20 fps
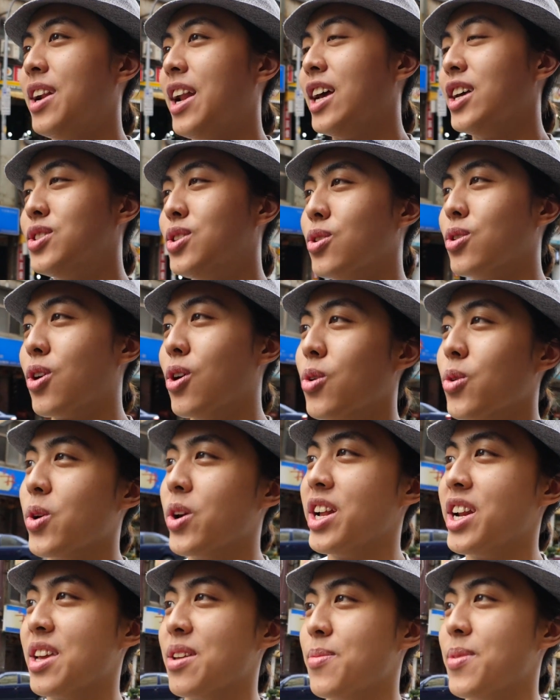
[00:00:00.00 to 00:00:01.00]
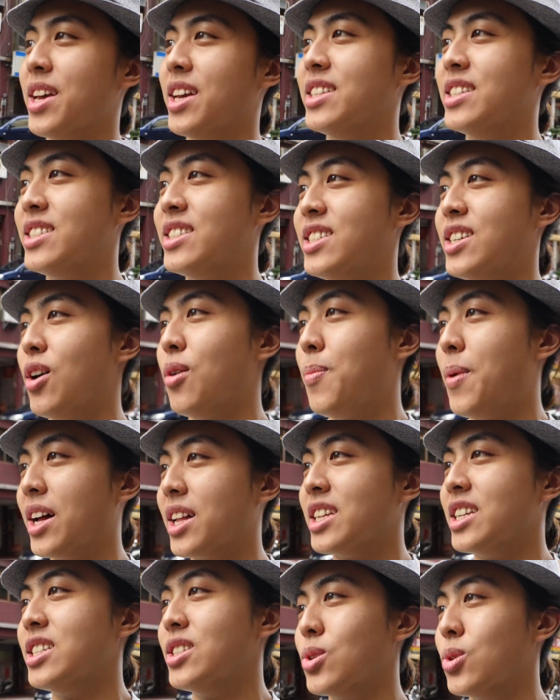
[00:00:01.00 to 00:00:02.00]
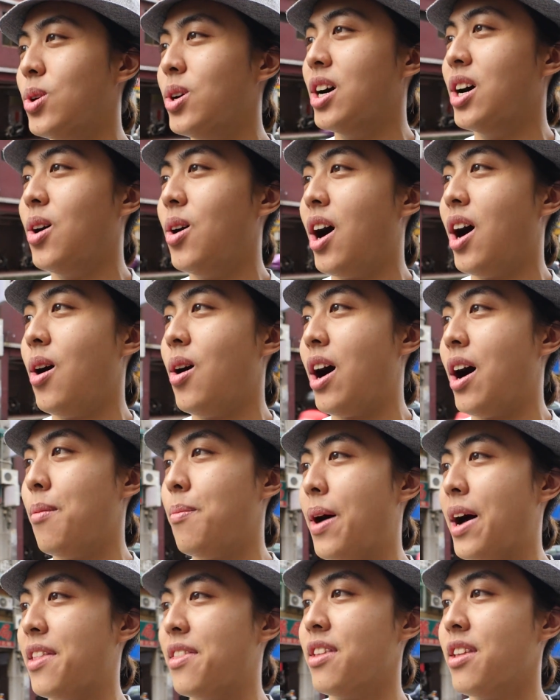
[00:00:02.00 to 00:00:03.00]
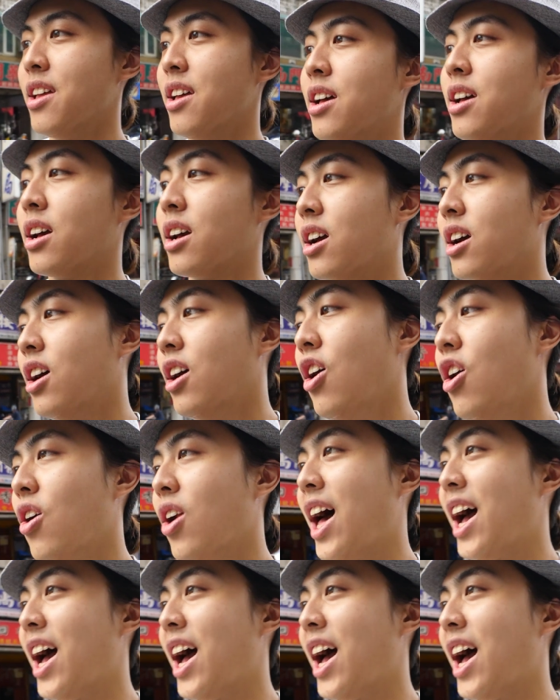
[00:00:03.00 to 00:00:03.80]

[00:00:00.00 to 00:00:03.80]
来去公园里面教邦尼如何滑滑板，可是后